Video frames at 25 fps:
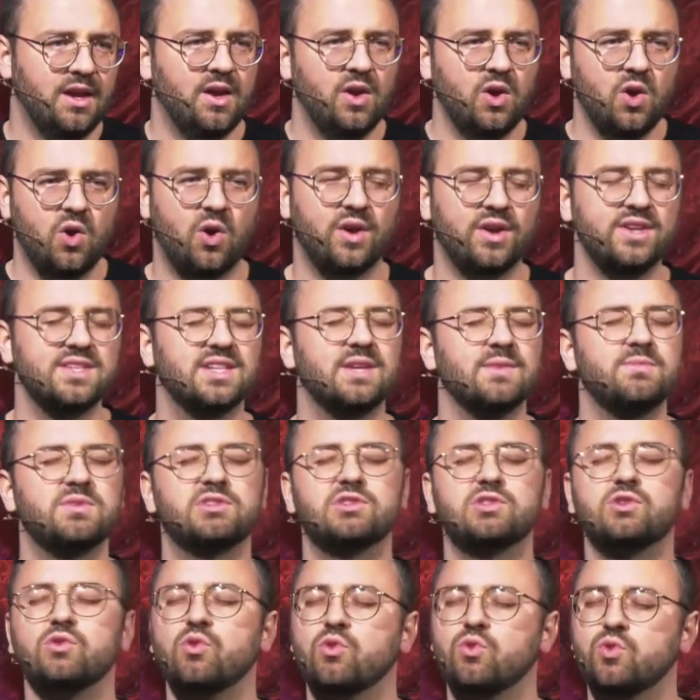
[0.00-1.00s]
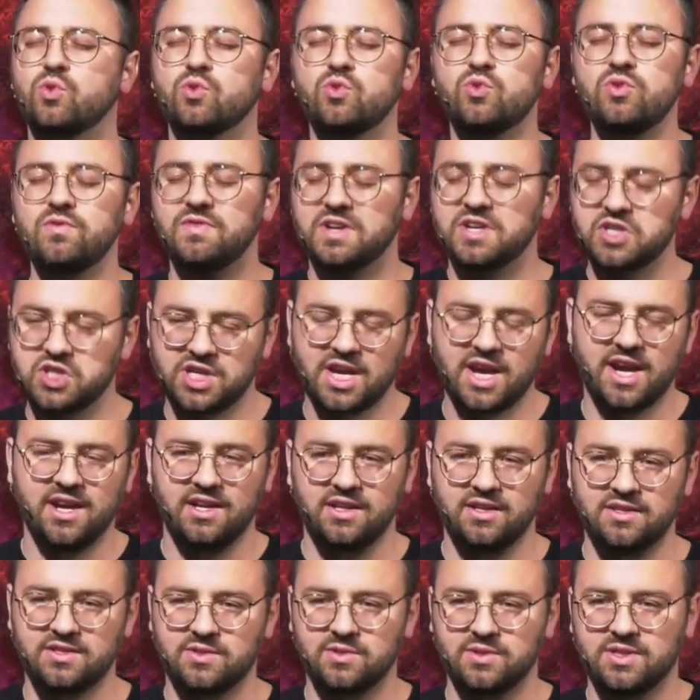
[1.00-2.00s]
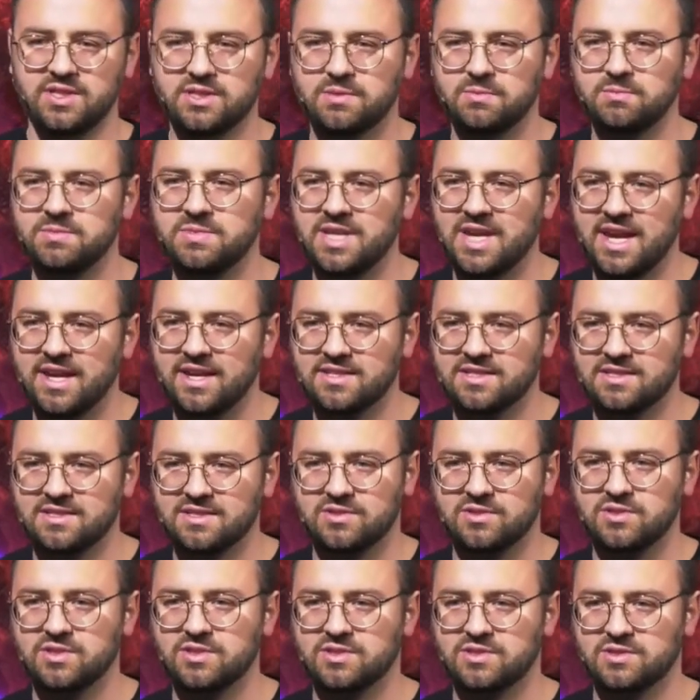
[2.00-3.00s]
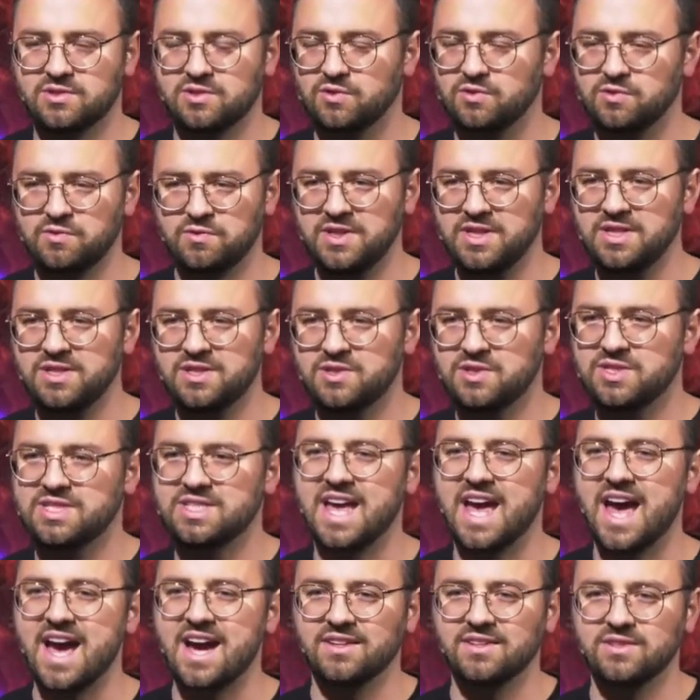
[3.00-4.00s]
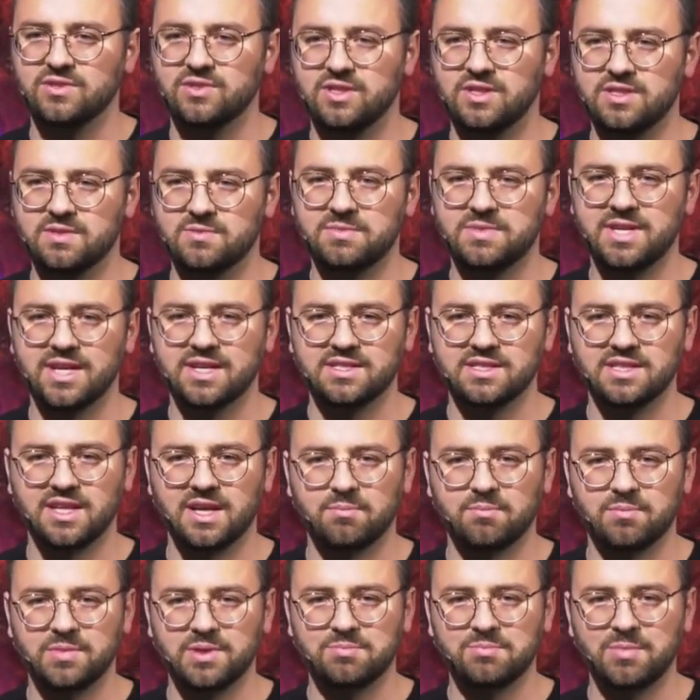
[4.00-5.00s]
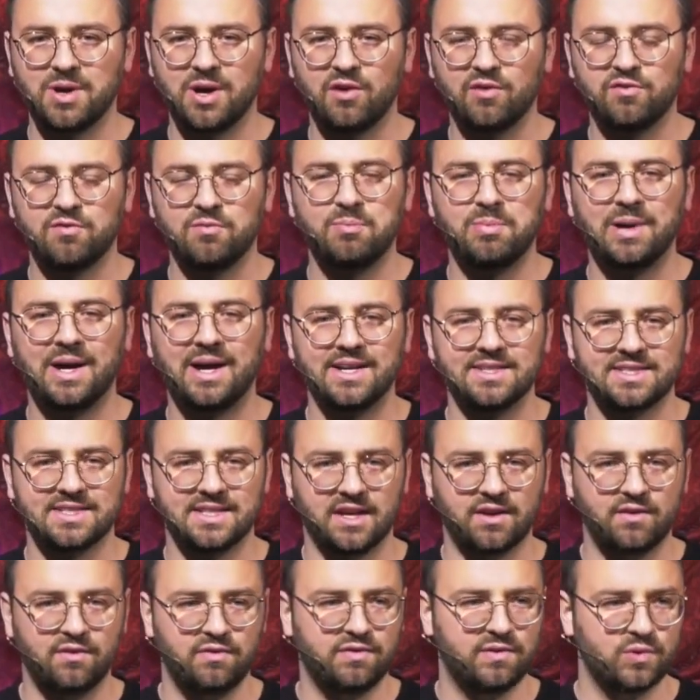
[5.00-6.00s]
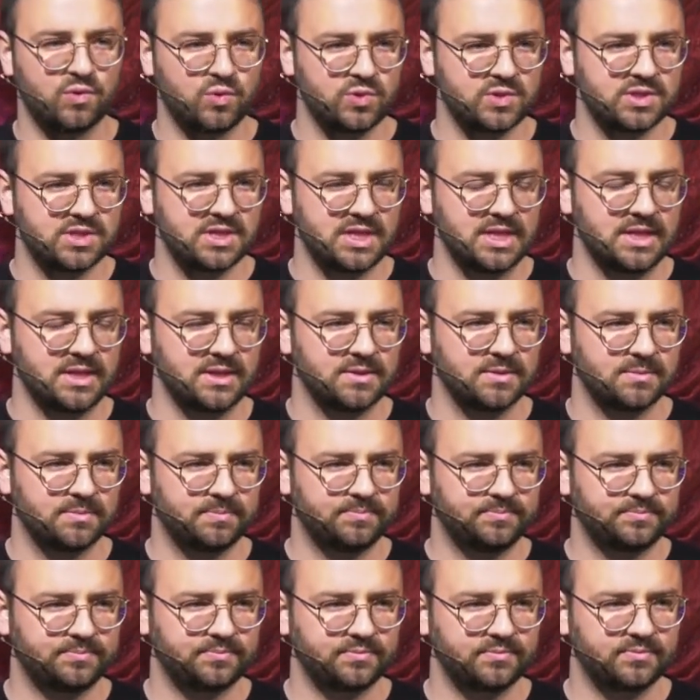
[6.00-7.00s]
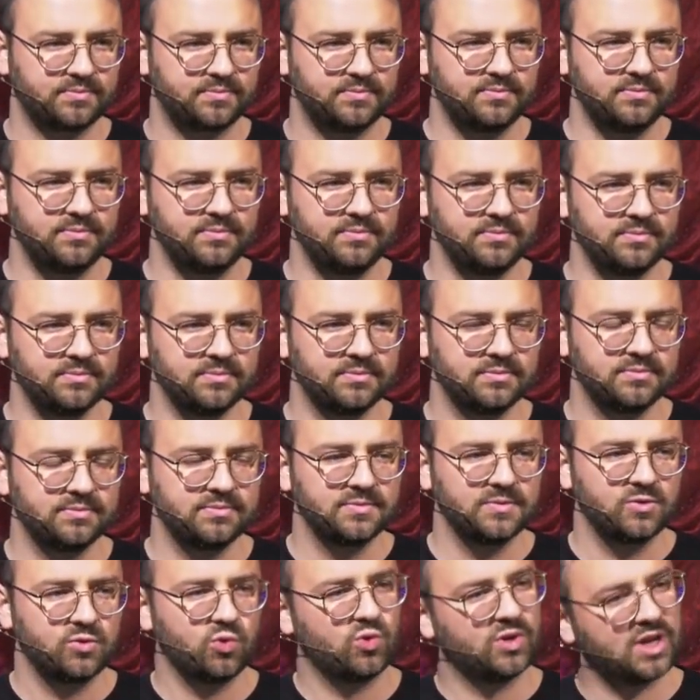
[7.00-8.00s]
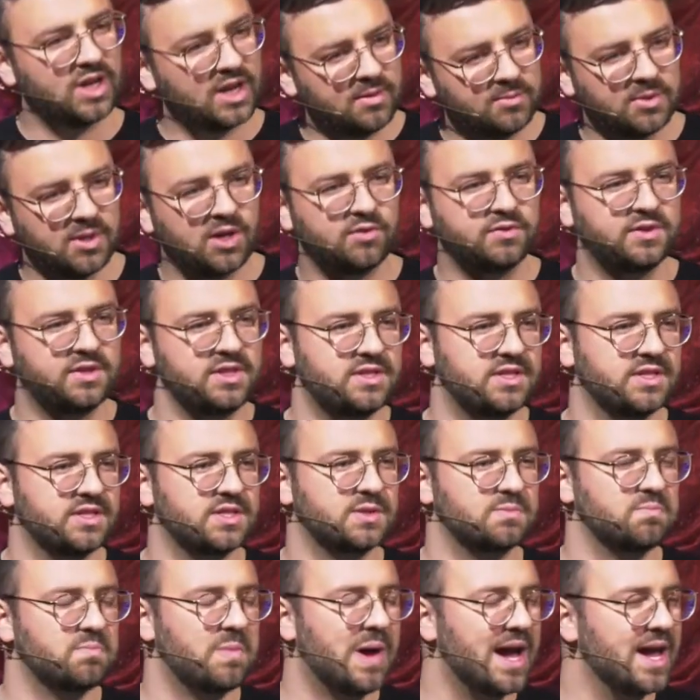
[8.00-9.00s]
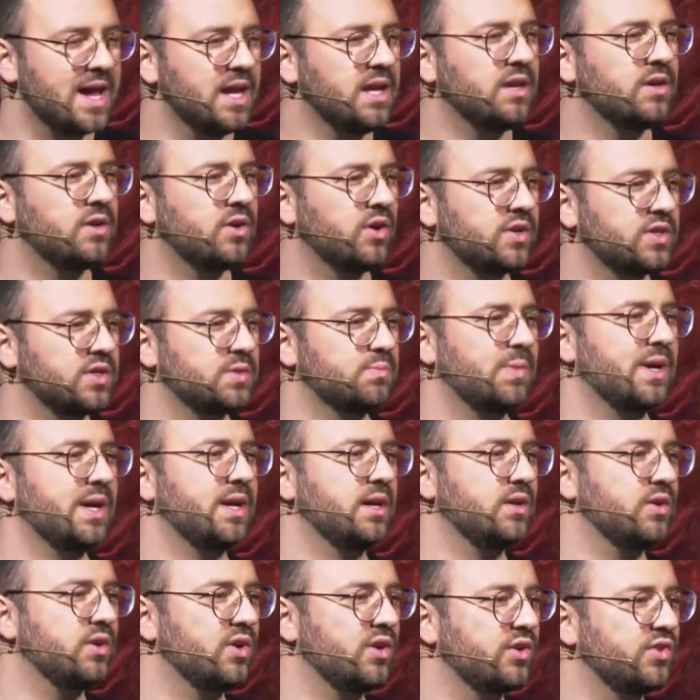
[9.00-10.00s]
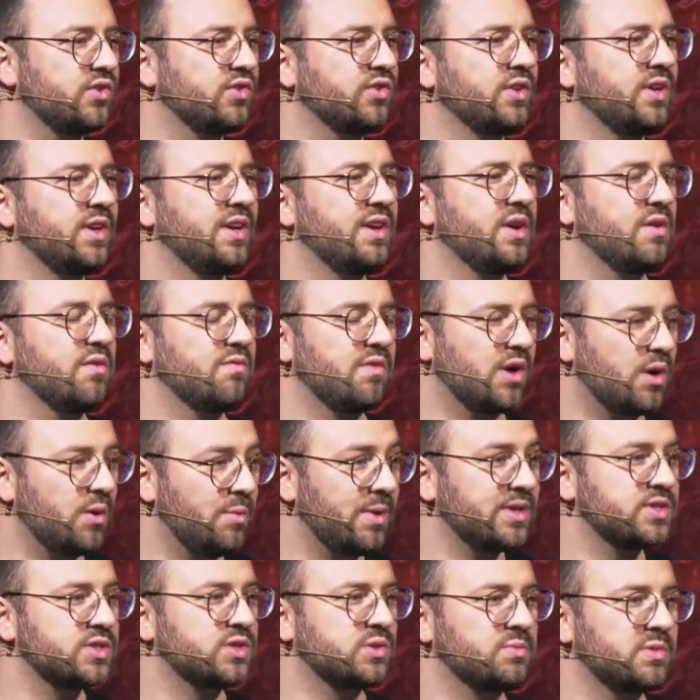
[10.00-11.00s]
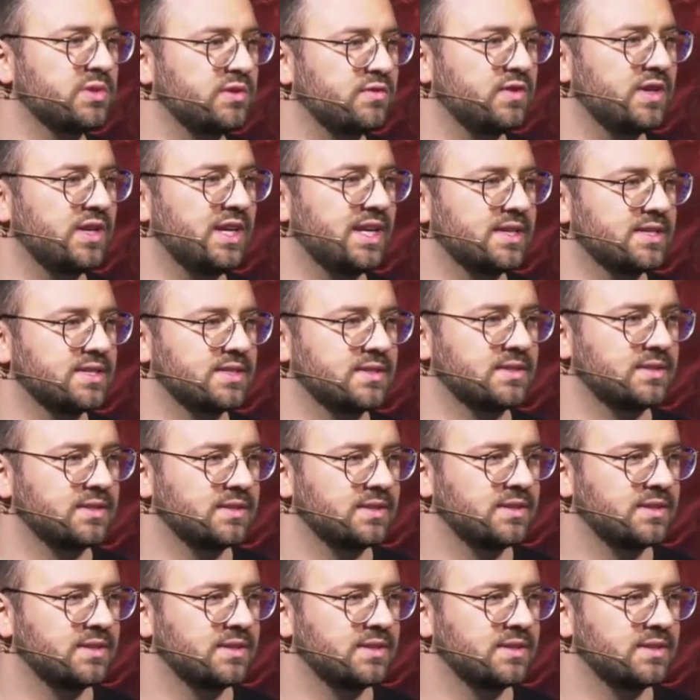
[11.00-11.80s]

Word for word: Und es gibt so unwahrscheinlich zu diesem Text, so viel zu sagen zu diesem Text. Ich habe mich mal auf ein paar Sachen fokussiert. Und dann immer auf dieses, mein Gott, mein Gott, warum hast du mich verlassen?